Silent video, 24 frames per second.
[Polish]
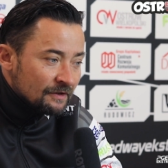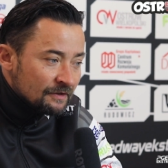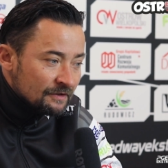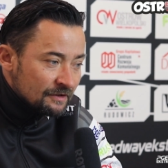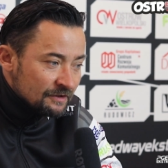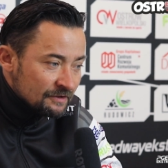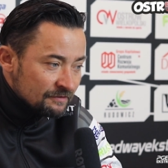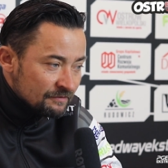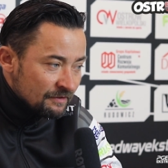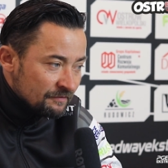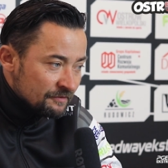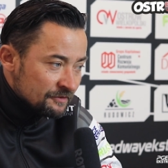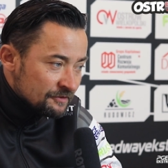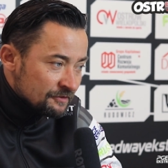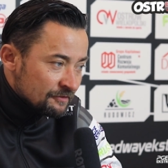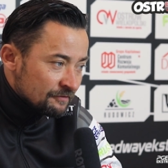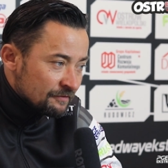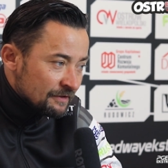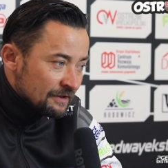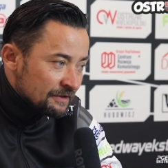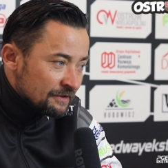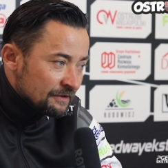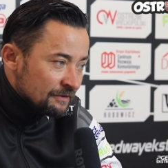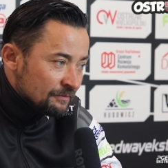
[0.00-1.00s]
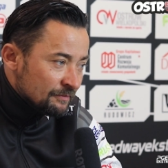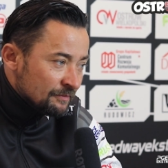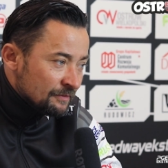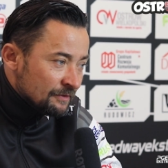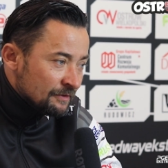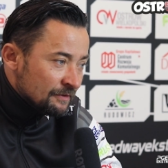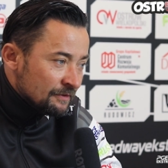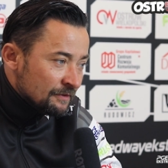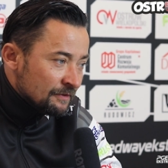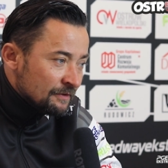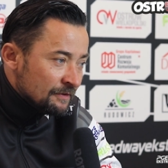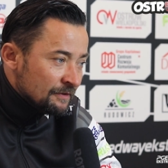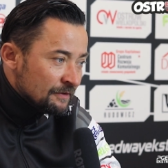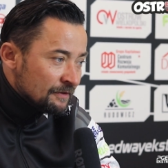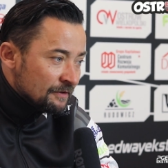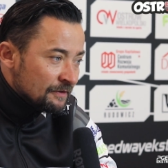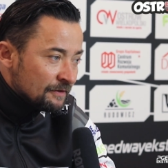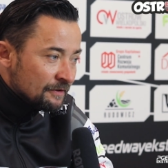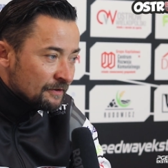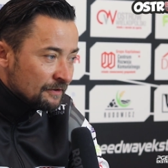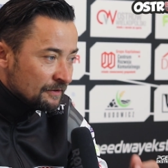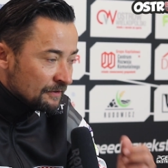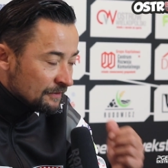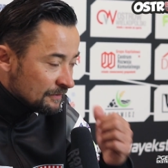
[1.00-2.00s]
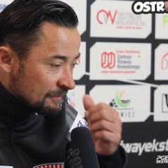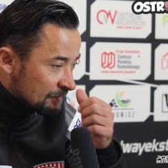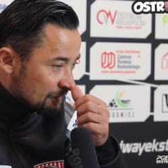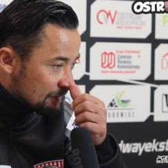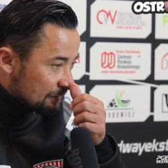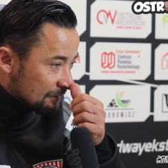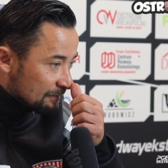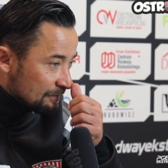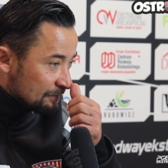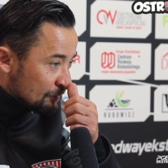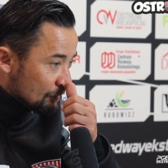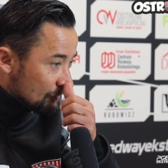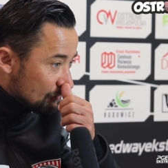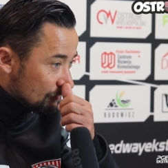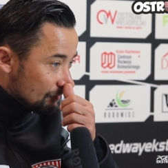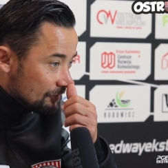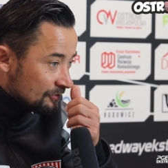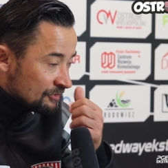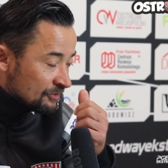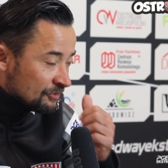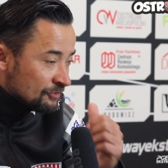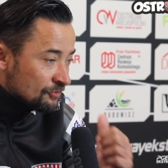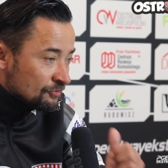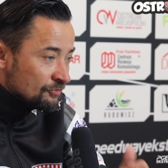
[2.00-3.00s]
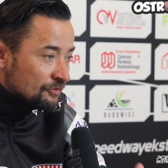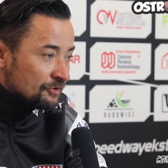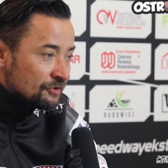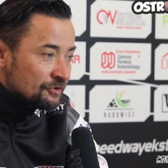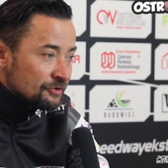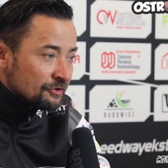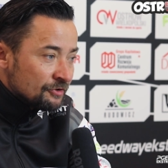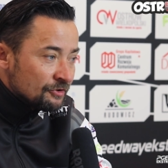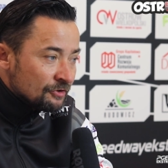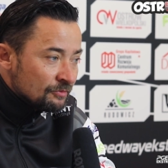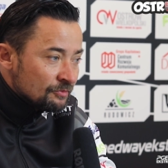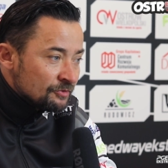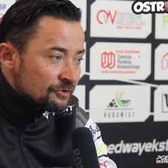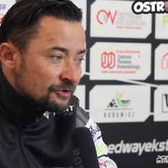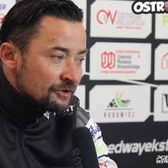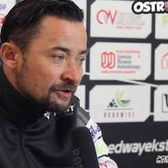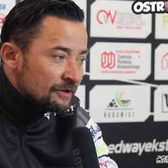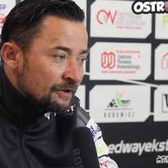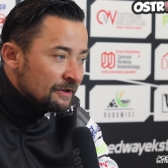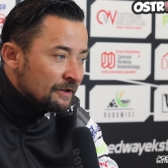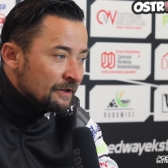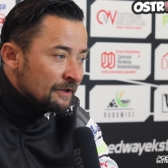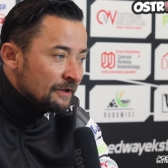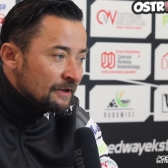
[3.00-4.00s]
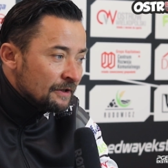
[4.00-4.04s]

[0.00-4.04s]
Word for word: Jest w awizowanym, mówi, że czuje się dobrze.